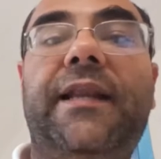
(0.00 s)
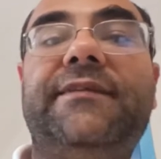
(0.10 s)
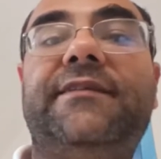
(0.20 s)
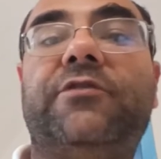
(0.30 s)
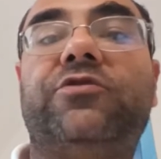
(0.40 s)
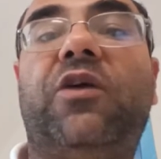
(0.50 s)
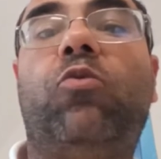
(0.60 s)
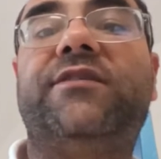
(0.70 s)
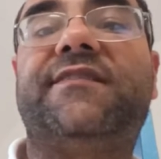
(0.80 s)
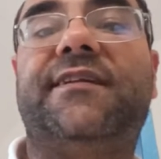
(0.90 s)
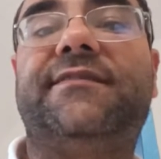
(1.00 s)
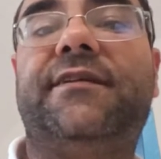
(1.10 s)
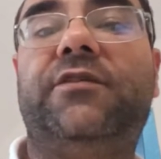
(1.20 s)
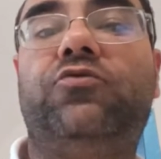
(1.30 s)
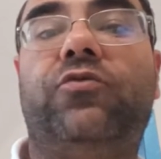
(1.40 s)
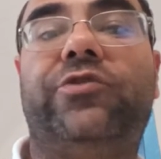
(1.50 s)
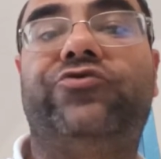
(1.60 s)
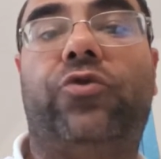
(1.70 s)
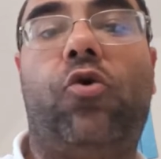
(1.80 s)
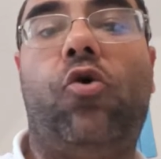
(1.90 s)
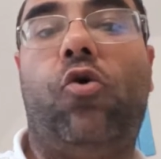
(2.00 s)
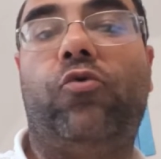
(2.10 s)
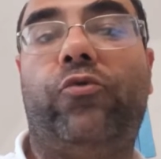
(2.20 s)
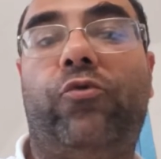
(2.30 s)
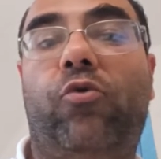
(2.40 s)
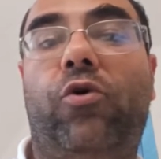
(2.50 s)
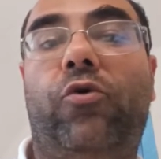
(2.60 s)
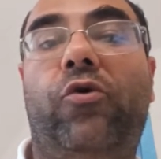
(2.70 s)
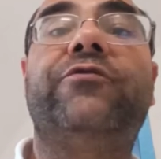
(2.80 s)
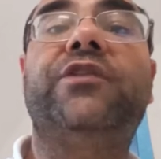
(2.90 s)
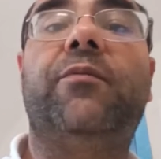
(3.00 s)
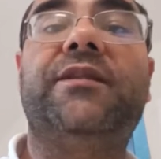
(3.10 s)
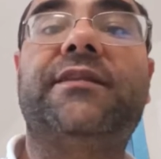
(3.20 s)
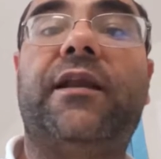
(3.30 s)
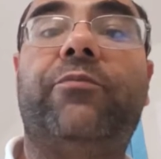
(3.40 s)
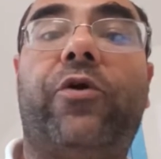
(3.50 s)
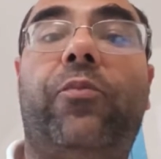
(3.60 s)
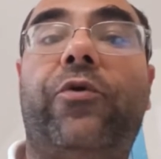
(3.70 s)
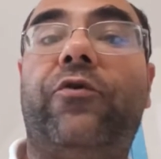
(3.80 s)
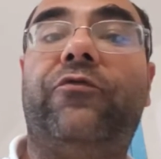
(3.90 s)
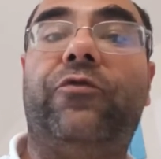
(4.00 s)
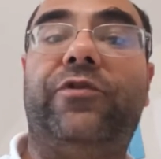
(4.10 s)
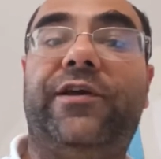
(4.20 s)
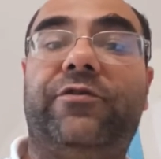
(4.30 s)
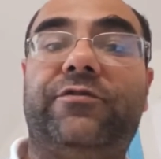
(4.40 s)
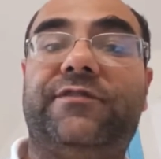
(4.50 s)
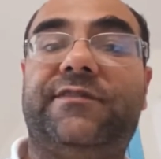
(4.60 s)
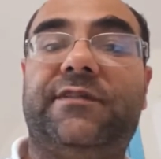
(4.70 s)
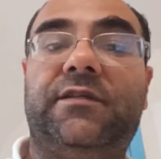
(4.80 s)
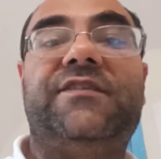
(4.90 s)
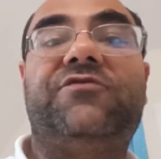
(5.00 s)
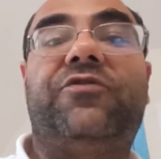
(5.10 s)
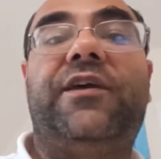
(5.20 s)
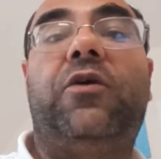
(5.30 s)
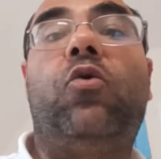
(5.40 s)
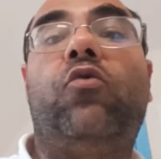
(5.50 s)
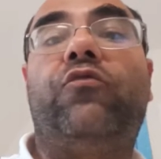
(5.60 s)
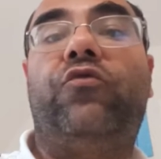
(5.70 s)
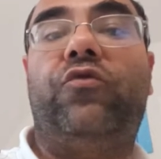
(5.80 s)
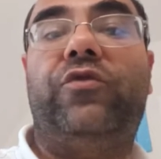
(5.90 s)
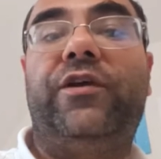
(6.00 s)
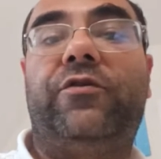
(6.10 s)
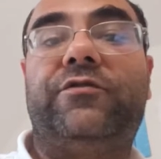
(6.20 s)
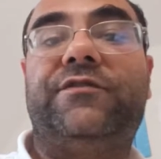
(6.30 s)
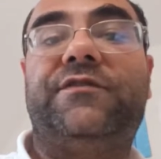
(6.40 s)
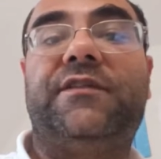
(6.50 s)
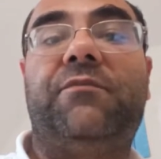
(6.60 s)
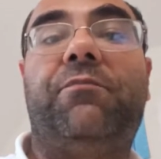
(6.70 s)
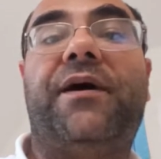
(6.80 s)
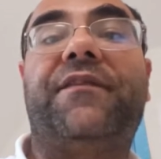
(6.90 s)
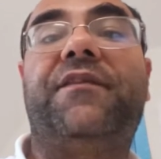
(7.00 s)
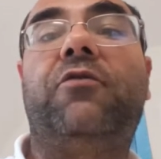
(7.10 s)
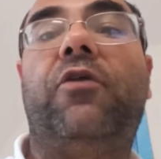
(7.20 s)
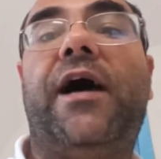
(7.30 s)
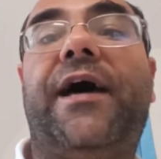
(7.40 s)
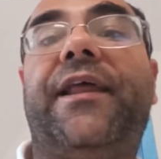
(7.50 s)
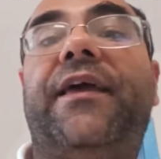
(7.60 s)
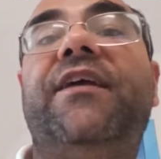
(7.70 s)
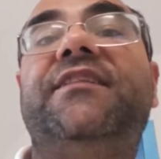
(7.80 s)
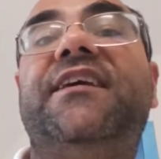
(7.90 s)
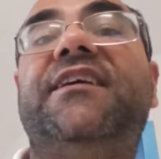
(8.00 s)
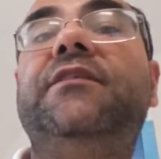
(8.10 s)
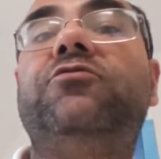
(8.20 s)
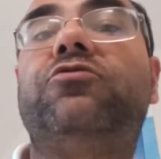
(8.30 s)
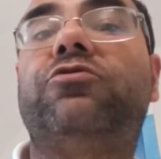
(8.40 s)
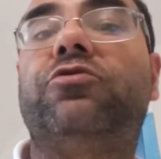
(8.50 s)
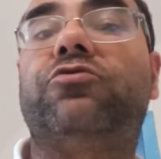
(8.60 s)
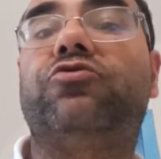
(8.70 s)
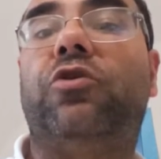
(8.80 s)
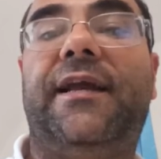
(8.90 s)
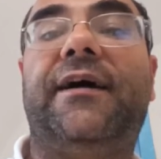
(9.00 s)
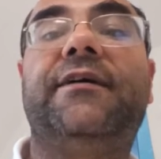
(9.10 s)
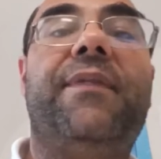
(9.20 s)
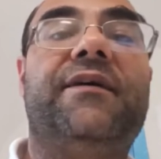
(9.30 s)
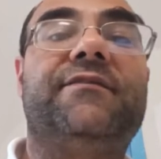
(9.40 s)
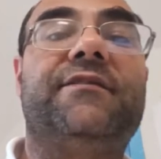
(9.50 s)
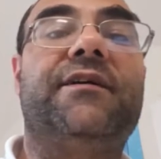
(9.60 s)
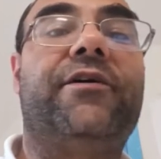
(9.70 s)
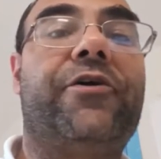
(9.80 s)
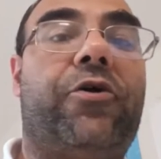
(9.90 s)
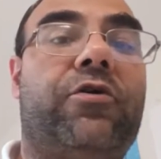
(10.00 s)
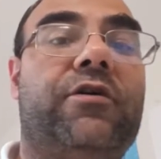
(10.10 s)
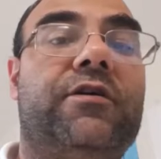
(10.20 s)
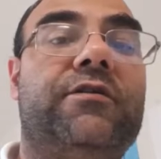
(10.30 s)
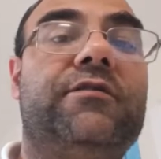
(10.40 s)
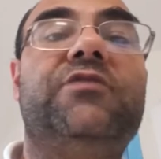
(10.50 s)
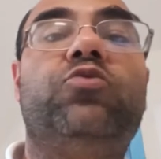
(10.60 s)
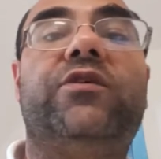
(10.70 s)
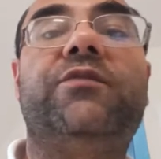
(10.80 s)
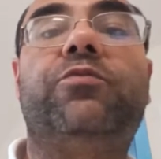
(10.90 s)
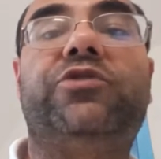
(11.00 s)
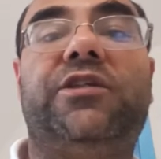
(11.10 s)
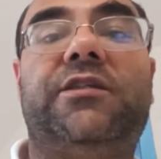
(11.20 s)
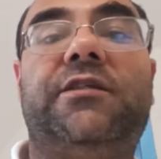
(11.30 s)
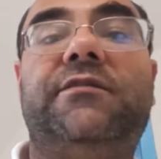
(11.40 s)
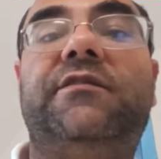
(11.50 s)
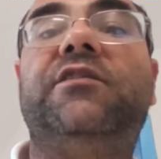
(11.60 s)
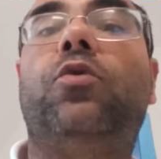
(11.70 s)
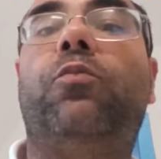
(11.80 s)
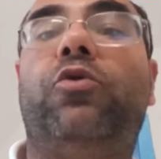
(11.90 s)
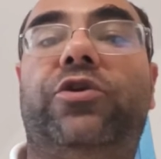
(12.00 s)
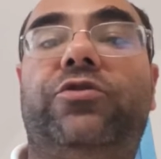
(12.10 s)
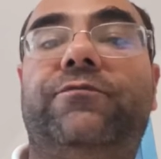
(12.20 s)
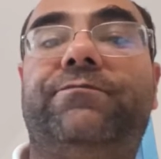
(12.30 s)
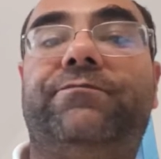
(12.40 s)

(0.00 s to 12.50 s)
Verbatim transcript: All'interno di questa riscrittura giocò un ruolo fondamentale proprio Foglie Rosse, visto che con Foglie Rosse in particolare venne introdotta la band rock dei due nipotini di Topolino.